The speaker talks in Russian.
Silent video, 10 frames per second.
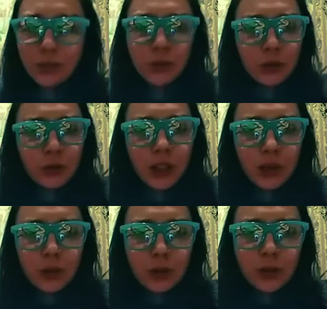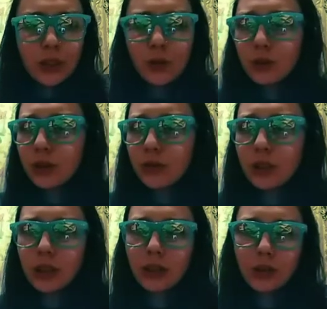Причем на работе я очень
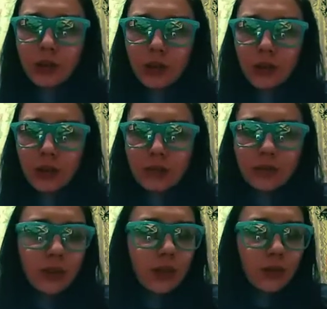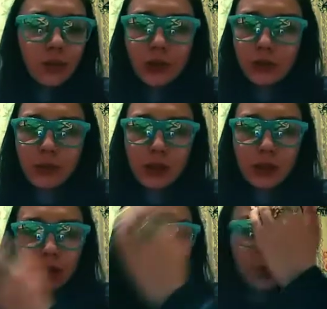медленно пью. Я, я очень
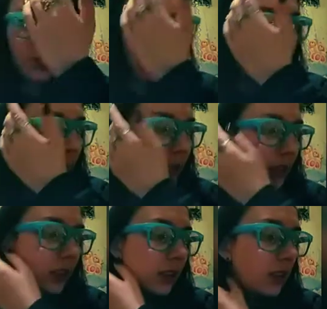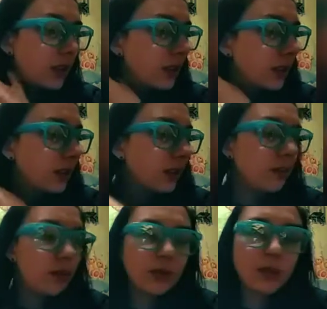медленно пью и вообще
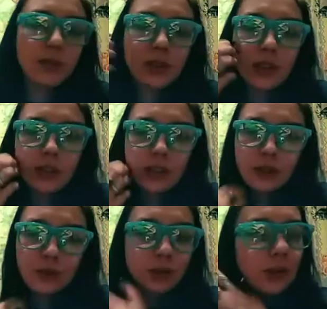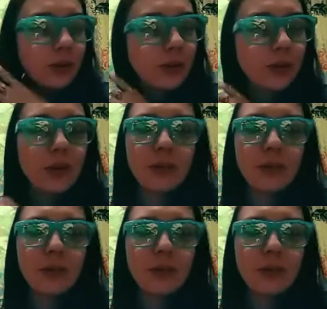могу забыть даже о том, что я пью там